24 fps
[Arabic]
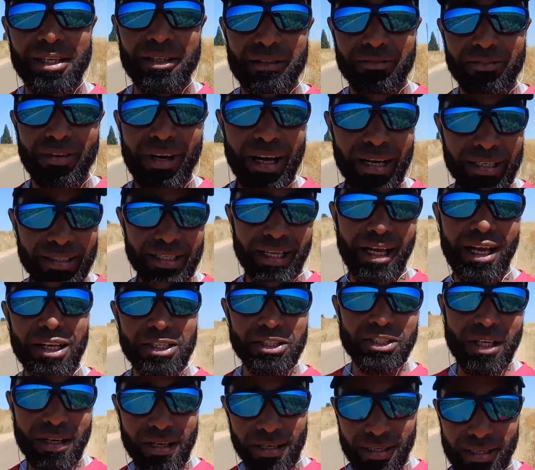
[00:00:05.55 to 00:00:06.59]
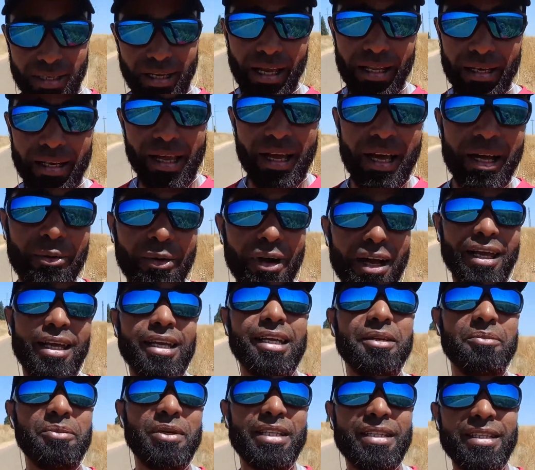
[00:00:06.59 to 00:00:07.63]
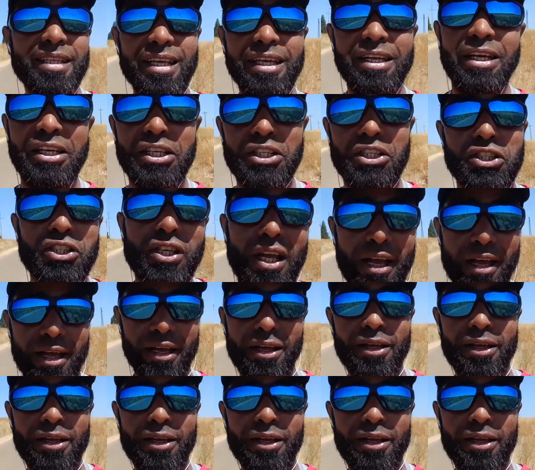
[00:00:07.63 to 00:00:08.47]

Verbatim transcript: في هذا العشر الأوائل من ذي الحجة